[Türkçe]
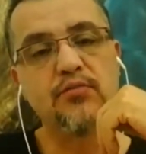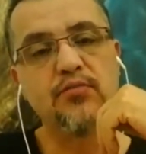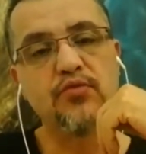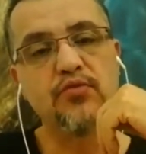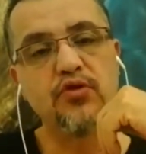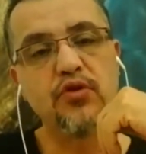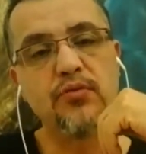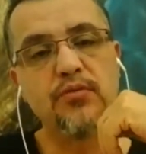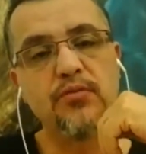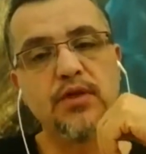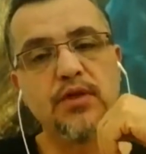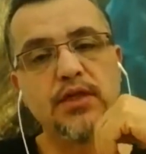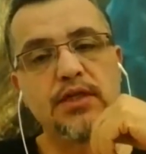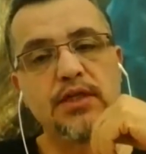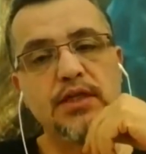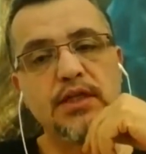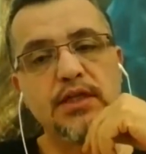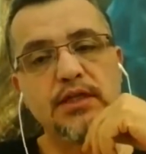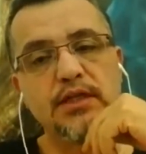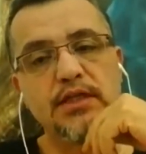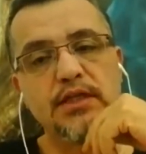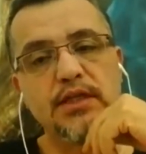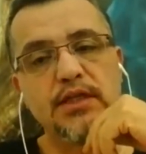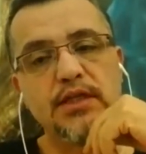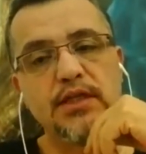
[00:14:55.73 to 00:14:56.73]
Bu
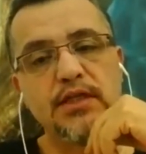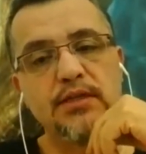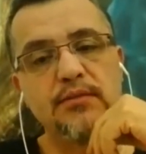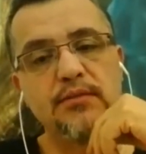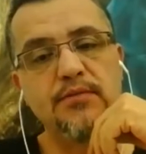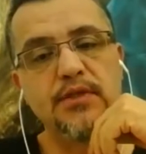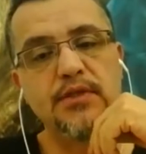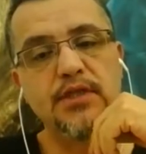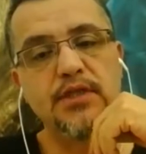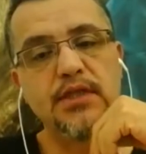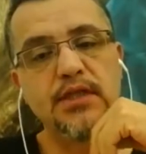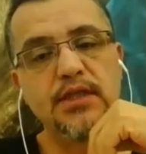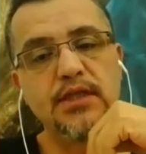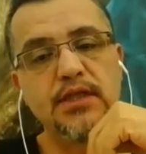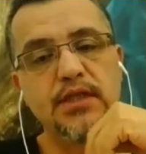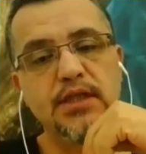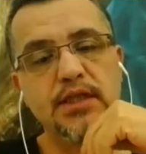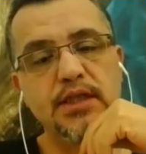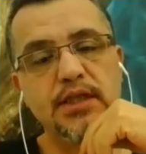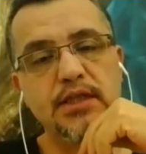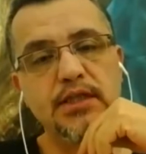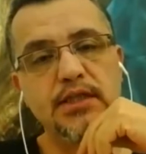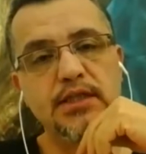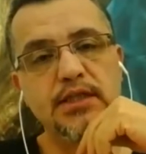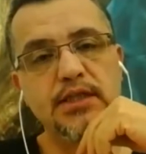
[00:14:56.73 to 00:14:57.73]
romanda dikkatimizi çeken ilk